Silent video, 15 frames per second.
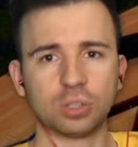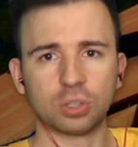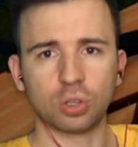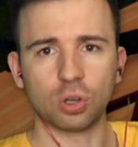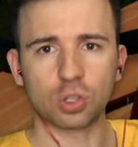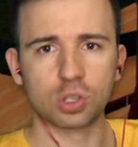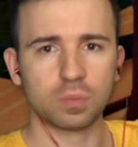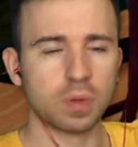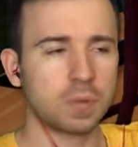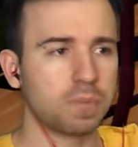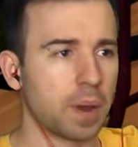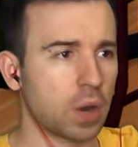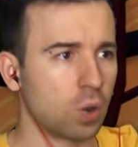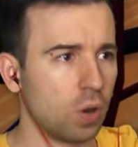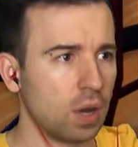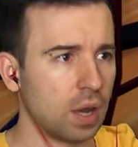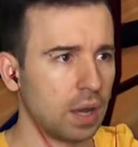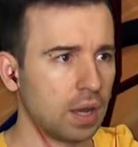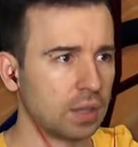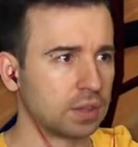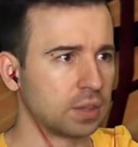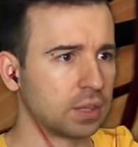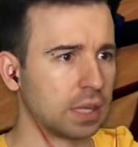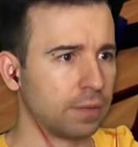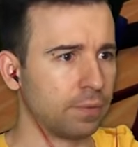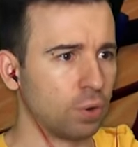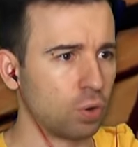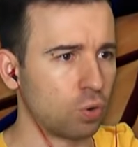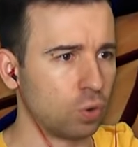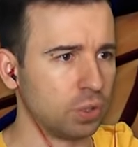Где-то должен быть пароль от
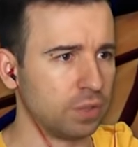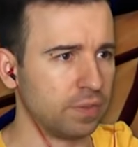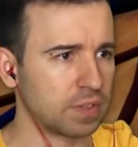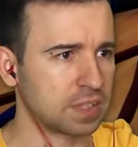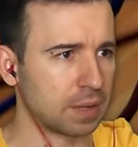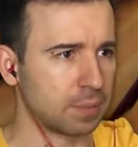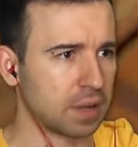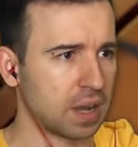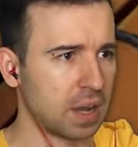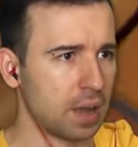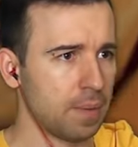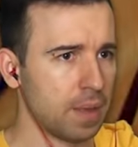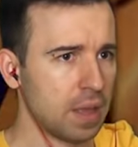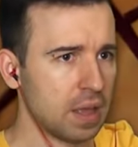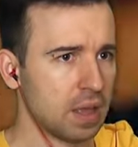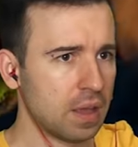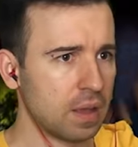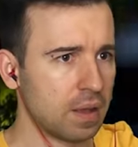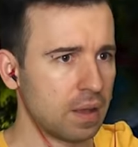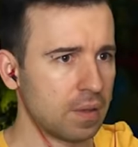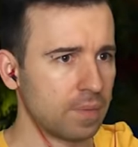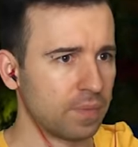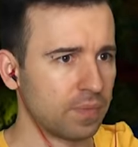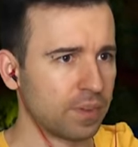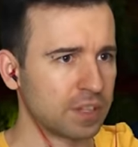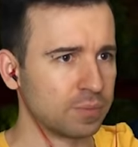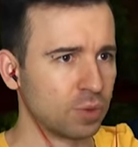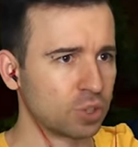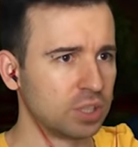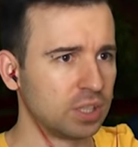того кодового замка.
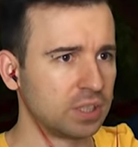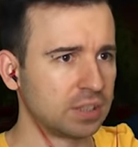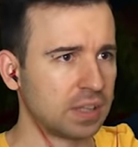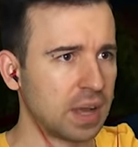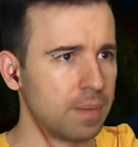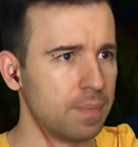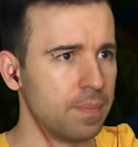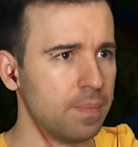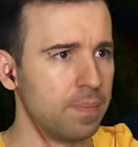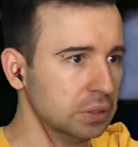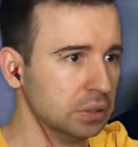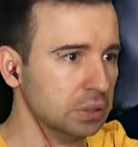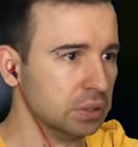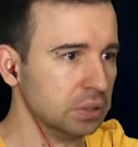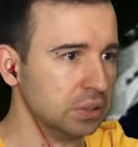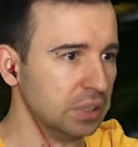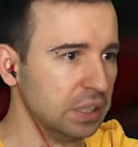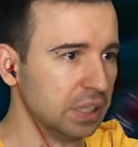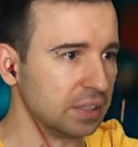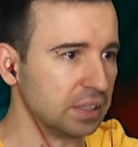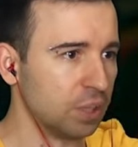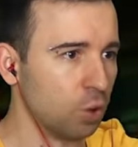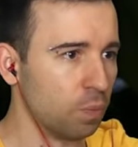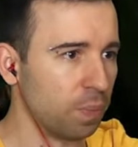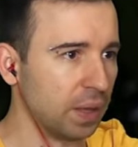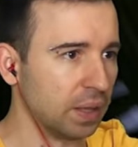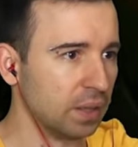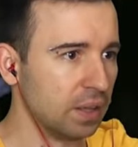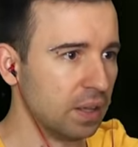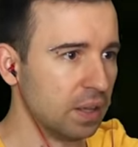Возможно, это там. Нет, я
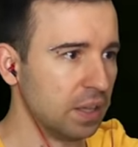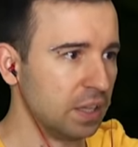упал.